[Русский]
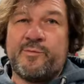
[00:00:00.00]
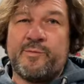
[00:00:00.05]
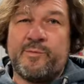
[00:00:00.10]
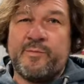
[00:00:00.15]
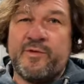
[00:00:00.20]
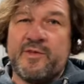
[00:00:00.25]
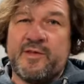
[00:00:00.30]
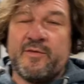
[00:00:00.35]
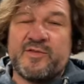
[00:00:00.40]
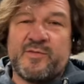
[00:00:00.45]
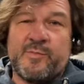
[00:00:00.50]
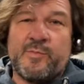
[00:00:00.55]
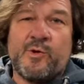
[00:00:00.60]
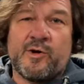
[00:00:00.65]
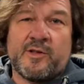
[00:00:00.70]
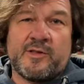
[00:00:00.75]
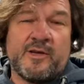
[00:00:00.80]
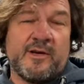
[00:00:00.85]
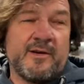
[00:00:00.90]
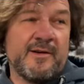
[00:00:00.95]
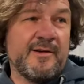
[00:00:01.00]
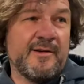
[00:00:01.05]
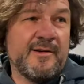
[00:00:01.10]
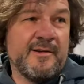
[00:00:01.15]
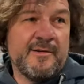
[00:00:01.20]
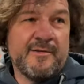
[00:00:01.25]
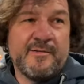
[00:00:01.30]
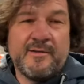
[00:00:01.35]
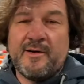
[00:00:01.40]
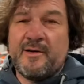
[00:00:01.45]
видов спорта,
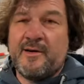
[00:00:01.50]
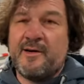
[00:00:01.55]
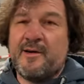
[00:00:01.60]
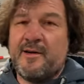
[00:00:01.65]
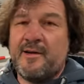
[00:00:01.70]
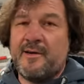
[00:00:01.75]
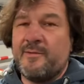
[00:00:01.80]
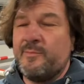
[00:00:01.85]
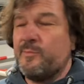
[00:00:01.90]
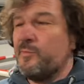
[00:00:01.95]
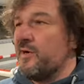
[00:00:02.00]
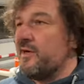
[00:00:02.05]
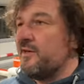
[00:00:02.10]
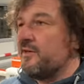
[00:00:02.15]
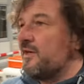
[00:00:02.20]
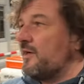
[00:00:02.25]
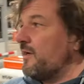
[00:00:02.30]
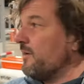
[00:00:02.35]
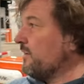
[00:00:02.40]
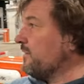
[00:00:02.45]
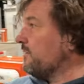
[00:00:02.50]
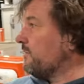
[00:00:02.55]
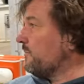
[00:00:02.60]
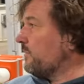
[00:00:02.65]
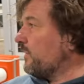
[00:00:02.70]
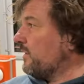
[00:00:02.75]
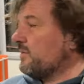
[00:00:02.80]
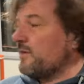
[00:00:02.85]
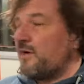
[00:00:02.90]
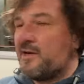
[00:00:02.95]
э, мы на
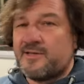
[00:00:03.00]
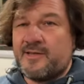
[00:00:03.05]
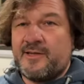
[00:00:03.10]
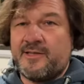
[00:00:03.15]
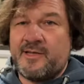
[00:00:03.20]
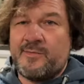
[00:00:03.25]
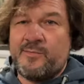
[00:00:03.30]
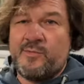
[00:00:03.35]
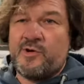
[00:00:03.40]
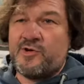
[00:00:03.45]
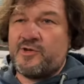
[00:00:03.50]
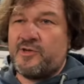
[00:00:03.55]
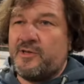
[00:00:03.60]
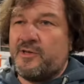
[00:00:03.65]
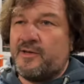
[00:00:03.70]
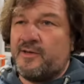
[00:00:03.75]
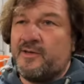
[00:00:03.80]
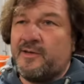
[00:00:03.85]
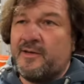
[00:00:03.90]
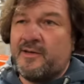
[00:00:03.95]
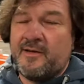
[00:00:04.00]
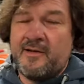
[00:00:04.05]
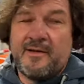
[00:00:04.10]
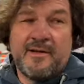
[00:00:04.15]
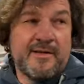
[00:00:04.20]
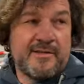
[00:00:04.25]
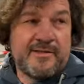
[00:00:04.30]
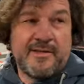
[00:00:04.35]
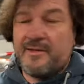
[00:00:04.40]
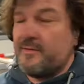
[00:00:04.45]
болгарской таможне,
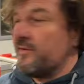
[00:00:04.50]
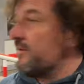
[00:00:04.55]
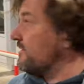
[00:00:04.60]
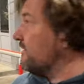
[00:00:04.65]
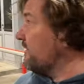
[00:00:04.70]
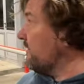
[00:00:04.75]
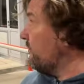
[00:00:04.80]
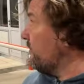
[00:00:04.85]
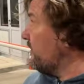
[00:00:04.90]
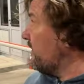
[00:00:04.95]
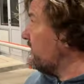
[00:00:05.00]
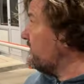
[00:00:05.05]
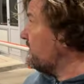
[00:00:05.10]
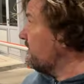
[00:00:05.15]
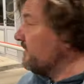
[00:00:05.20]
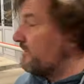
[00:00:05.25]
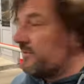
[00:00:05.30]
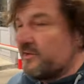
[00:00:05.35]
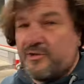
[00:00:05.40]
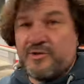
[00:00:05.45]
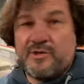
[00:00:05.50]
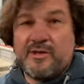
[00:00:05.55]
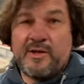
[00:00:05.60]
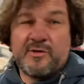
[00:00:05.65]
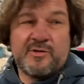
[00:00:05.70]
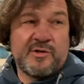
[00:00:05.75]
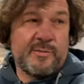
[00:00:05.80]
и, соответственно, у нас начинаются